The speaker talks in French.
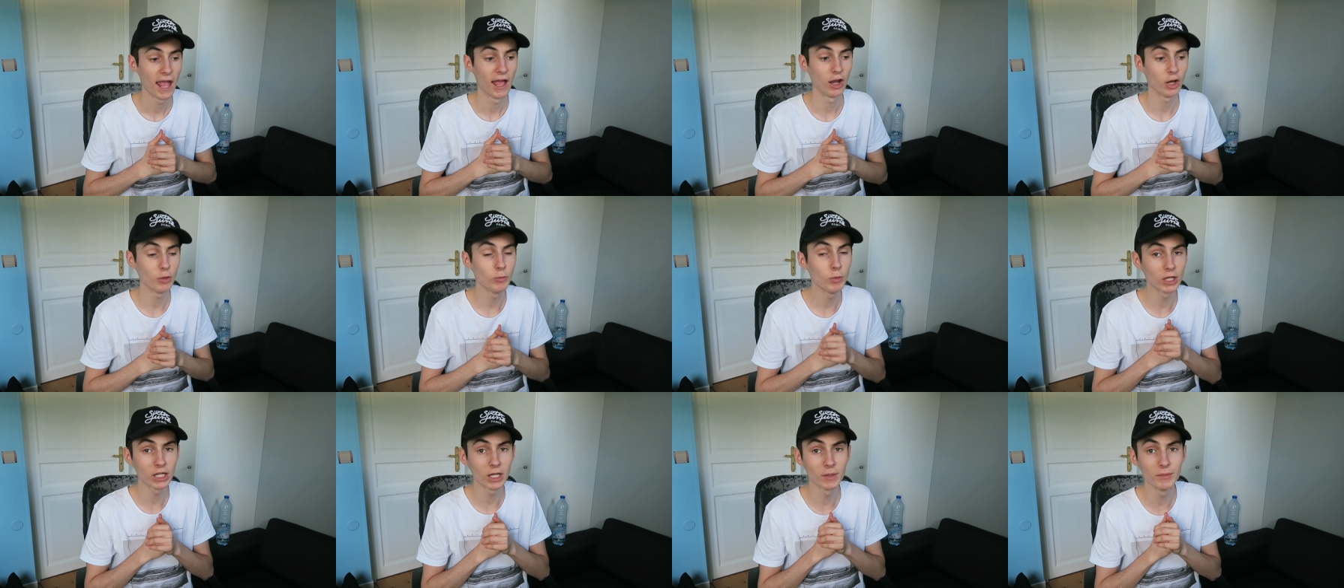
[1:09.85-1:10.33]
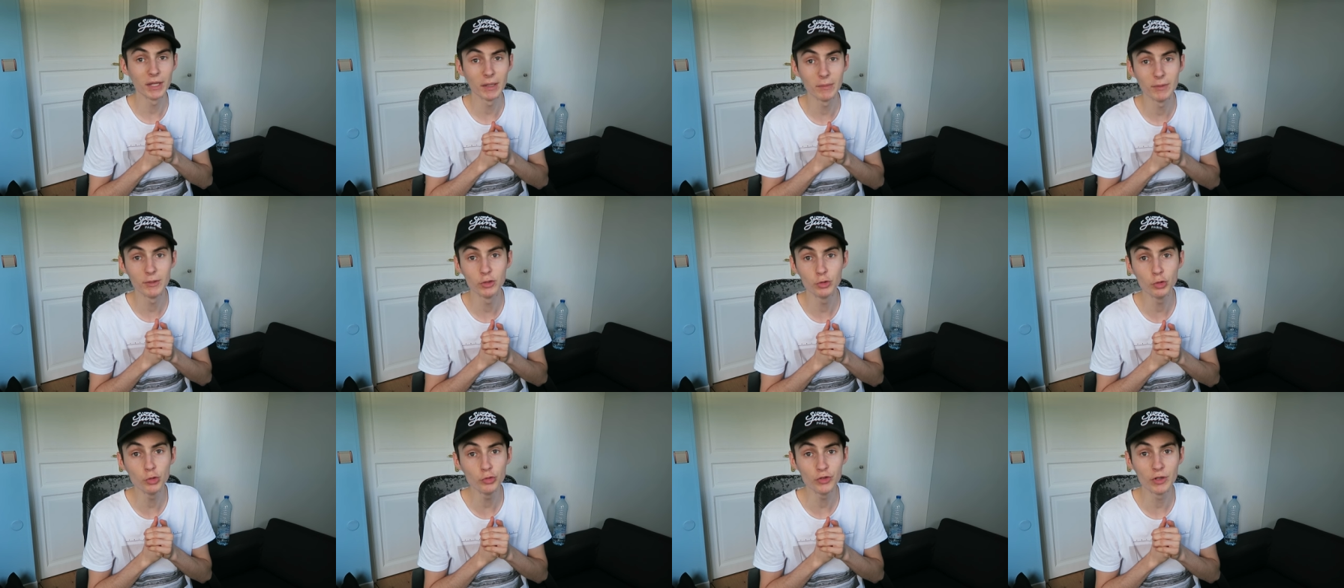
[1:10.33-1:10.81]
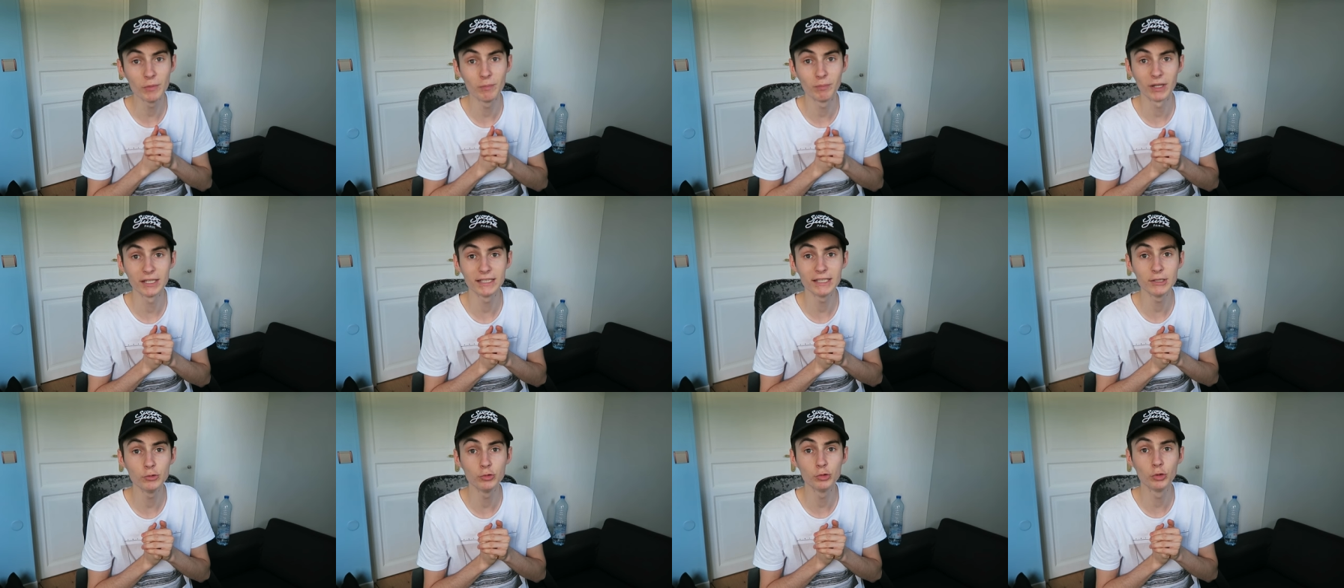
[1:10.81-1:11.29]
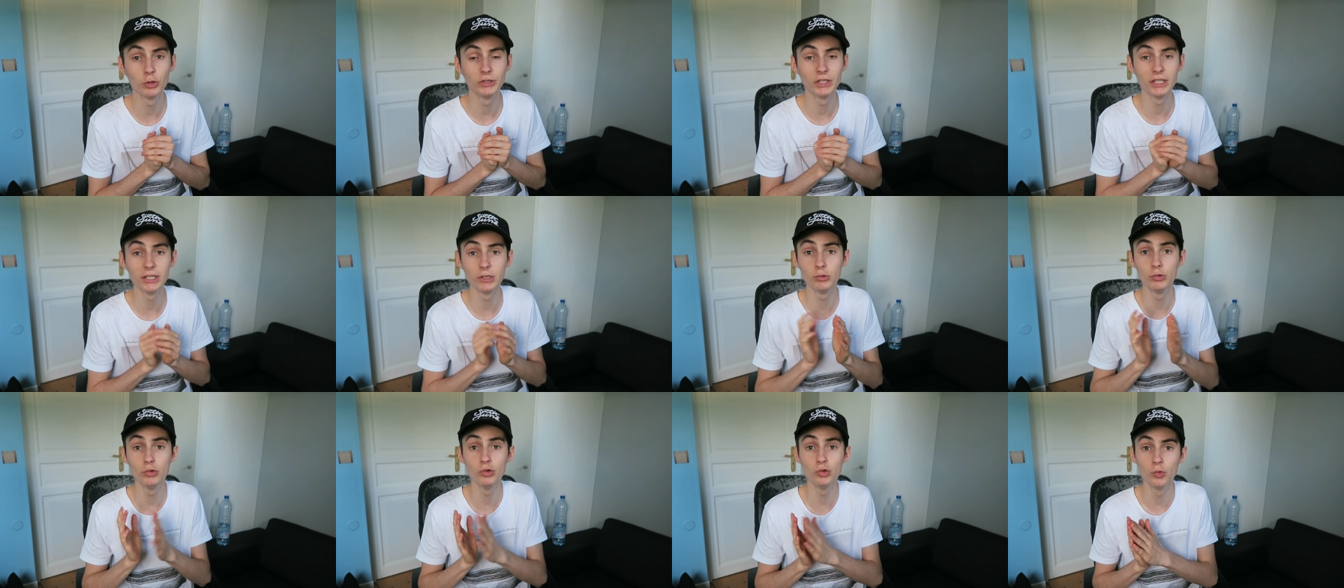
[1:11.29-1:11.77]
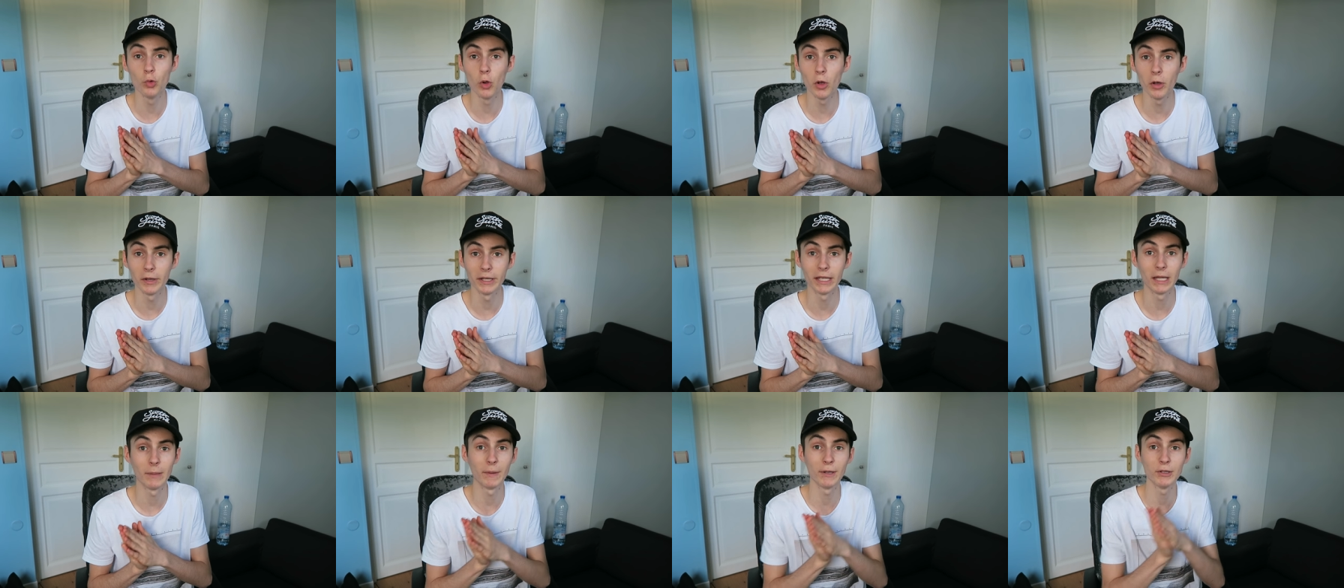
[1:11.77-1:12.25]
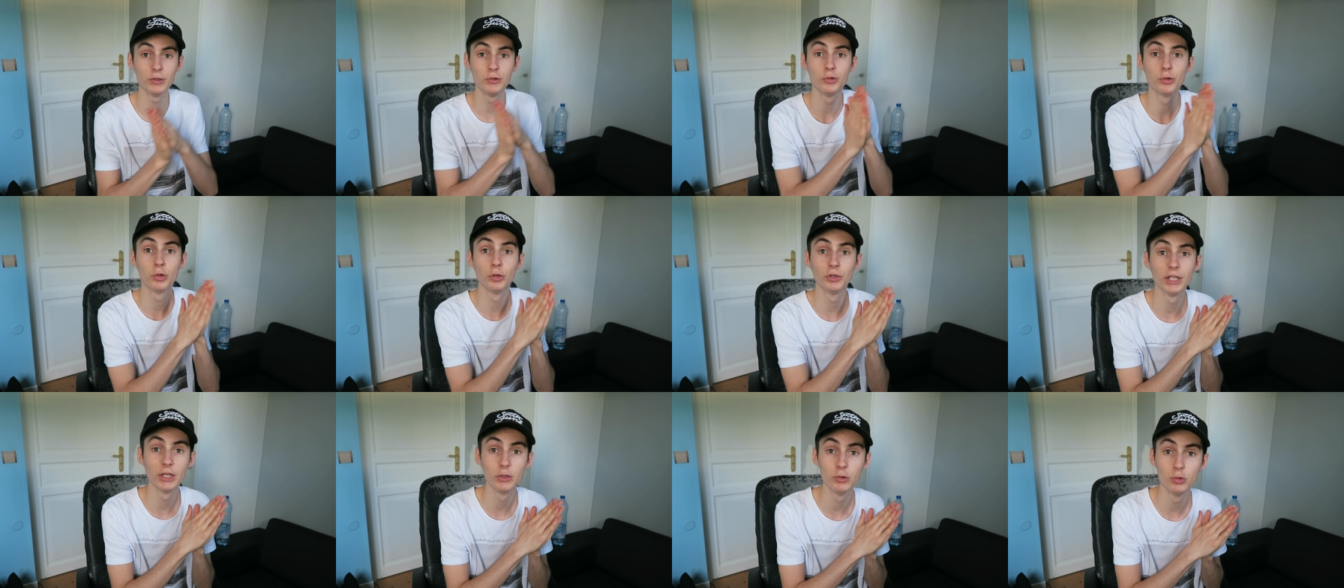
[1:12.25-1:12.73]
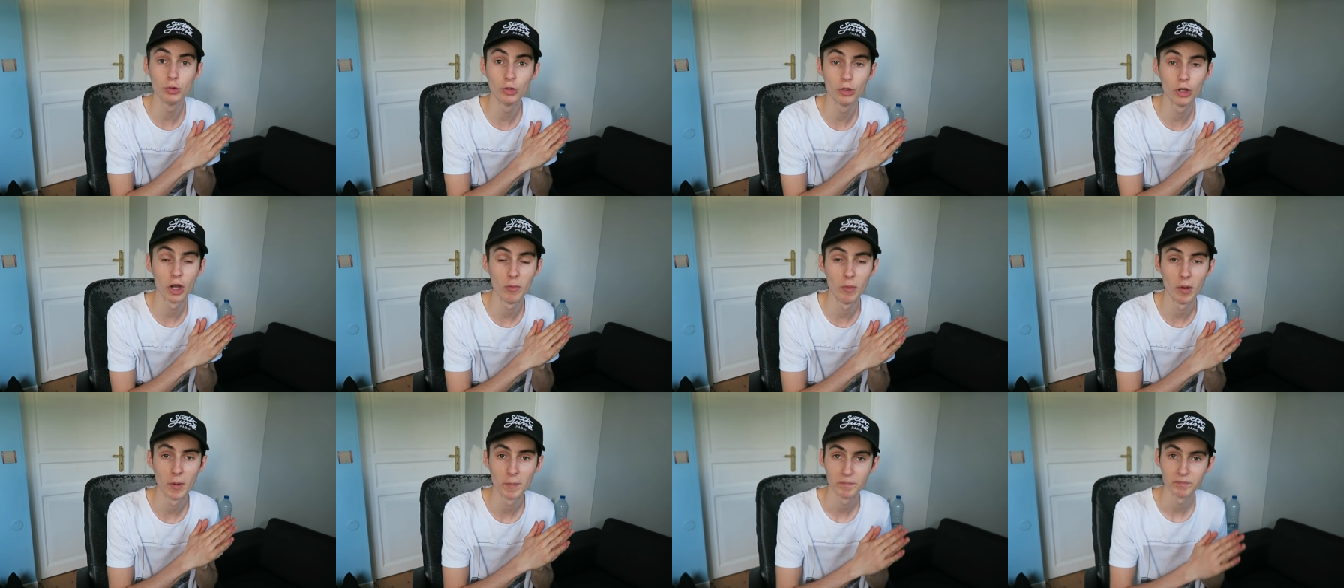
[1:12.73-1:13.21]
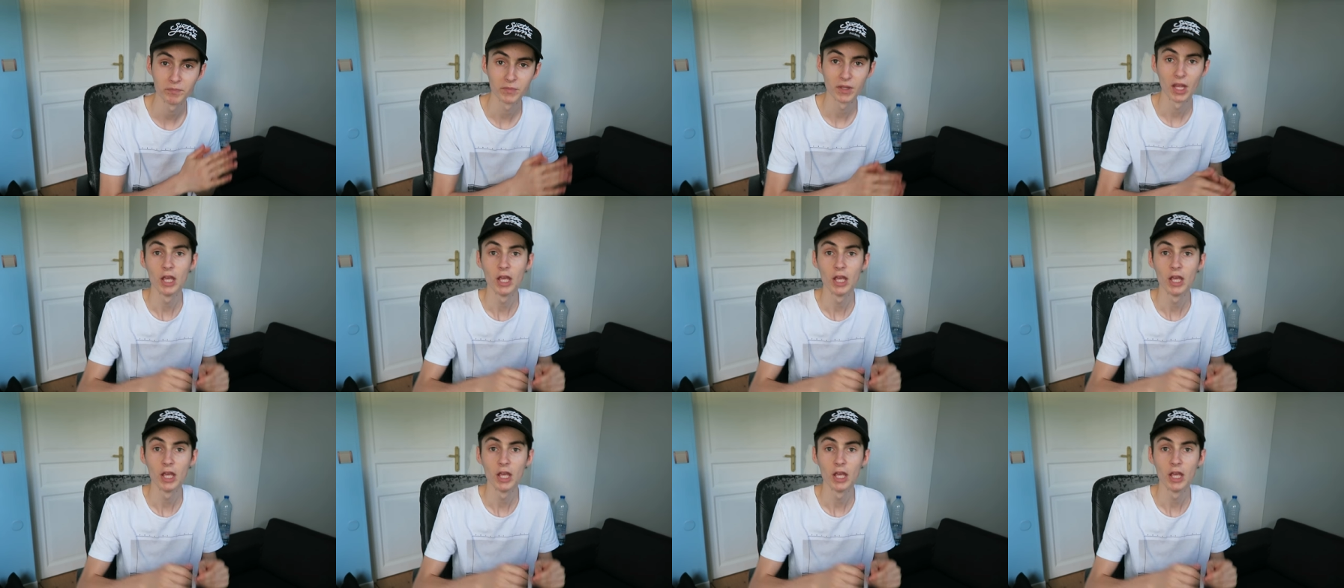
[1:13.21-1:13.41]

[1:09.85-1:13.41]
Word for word: Alors moi comme d'habitude je vais me placer du côté du joueur et après du côté du club.